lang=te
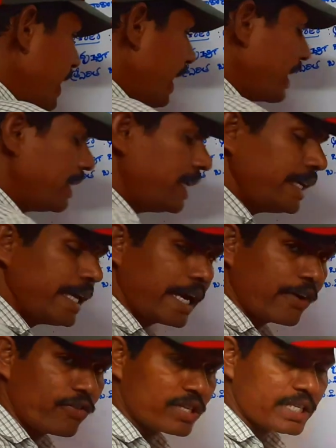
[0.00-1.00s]
కంటే
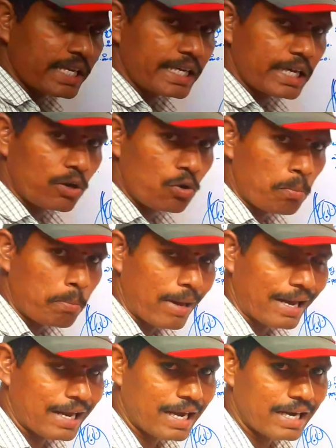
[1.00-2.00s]
ఎక్కువ సంఖ్యలో
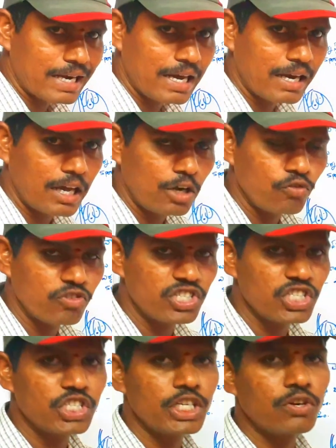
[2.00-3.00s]
పరాగనాళాలు
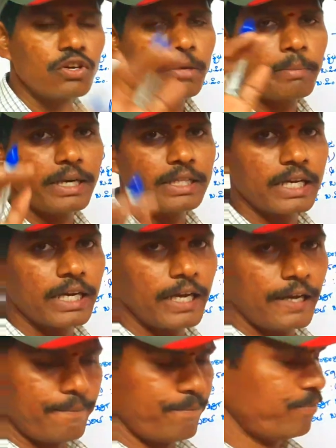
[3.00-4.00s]
వచ్చి చేరుట ఫలితంగా
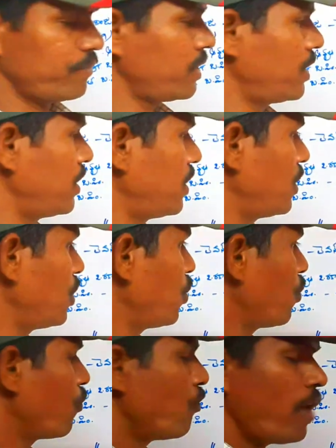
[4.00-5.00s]

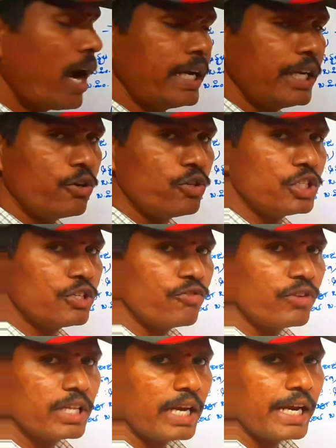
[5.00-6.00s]
వాటి నుంచి
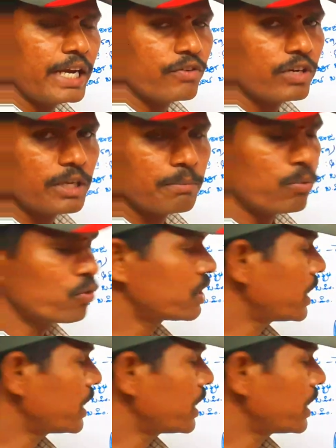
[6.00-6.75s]
విడుదలైనటువంటి పురుష